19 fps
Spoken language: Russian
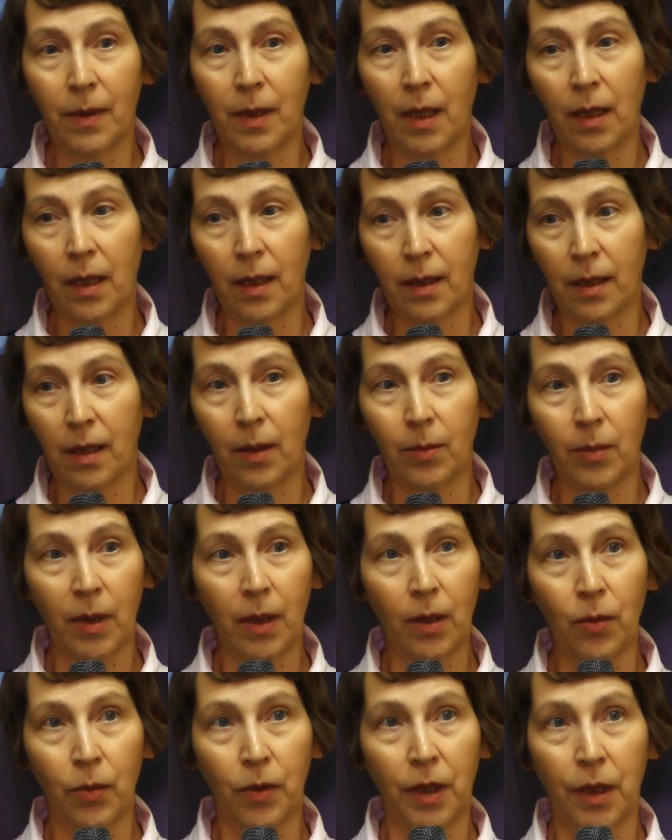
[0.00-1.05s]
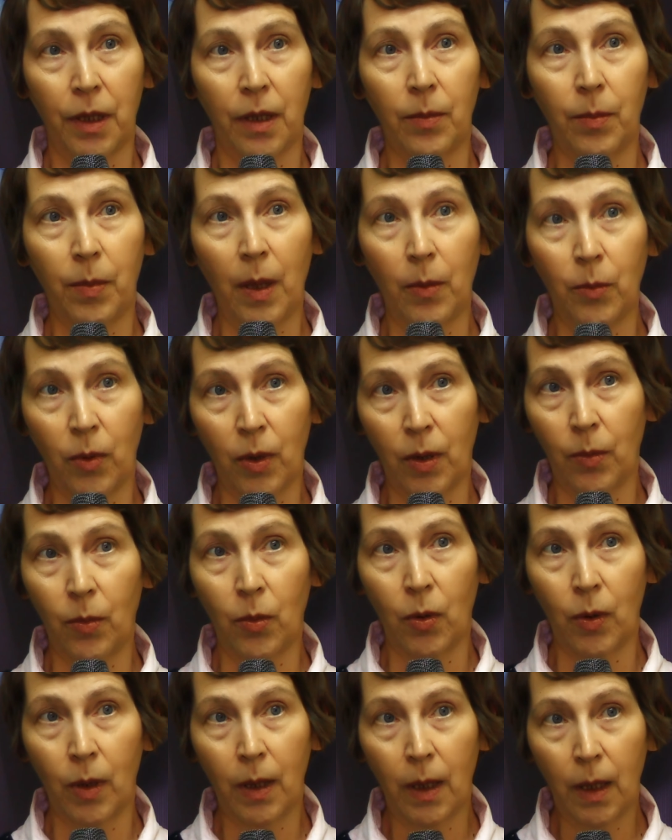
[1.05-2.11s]
взяли самые лучшие,
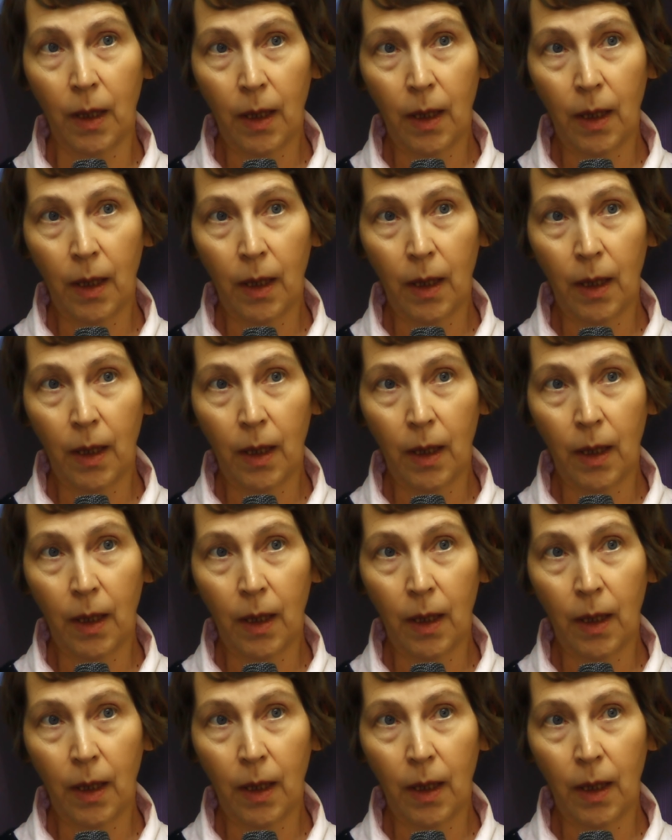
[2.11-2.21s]
по-моему,